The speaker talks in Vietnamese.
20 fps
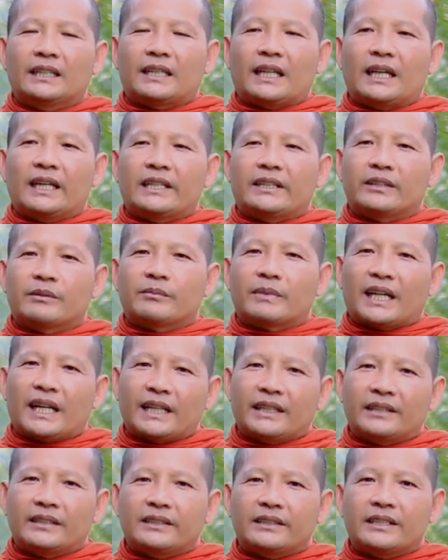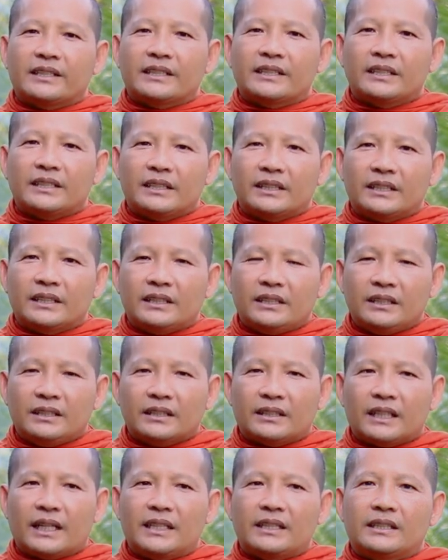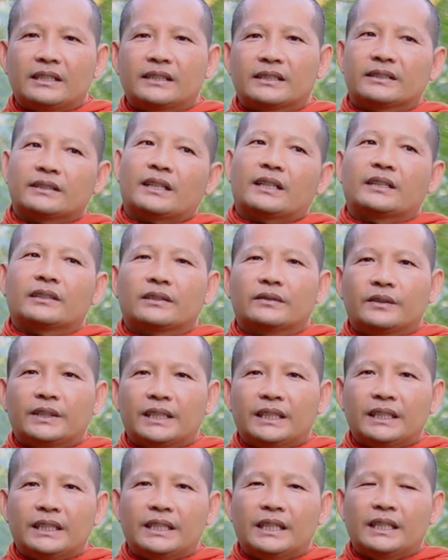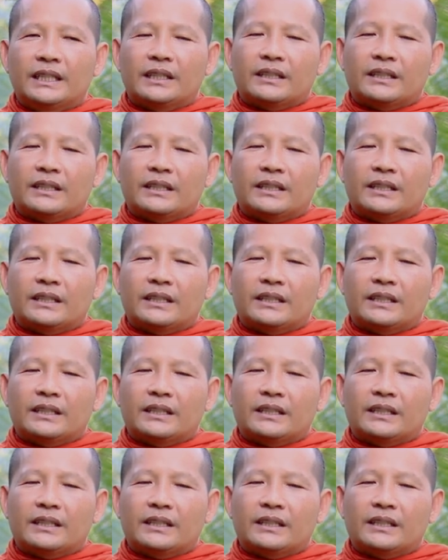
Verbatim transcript: tại sầm khán dương dương đại dương trời thưa